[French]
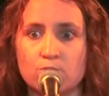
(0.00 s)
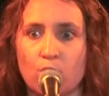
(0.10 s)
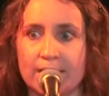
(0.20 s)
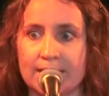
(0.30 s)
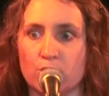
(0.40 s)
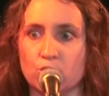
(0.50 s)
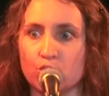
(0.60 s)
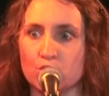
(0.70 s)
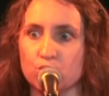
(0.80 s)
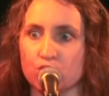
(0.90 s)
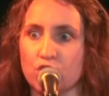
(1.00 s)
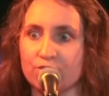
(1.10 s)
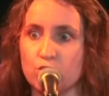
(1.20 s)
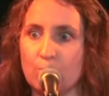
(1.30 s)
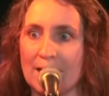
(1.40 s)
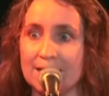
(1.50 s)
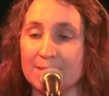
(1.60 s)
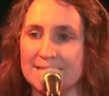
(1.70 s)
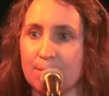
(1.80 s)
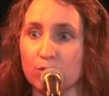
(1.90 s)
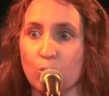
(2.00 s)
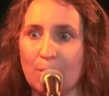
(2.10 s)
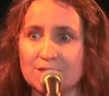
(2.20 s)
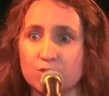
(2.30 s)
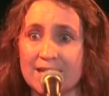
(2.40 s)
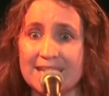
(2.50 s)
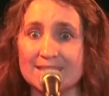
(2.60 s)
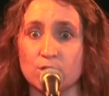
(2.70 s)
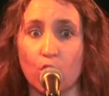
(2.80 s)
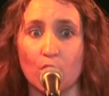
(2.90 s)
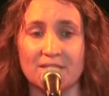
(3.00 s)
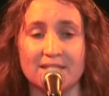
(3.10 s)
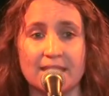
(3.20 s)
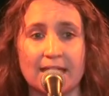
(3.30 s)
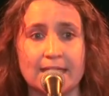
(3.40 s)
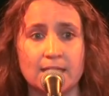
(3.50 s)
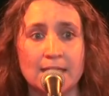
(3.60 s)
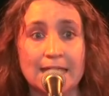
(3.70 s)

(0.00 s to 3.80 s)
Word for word: Moi, il n'y a qu'une chose dont j'ai envie de parler, mais c'est pas trop personnel et sans grand intérêt.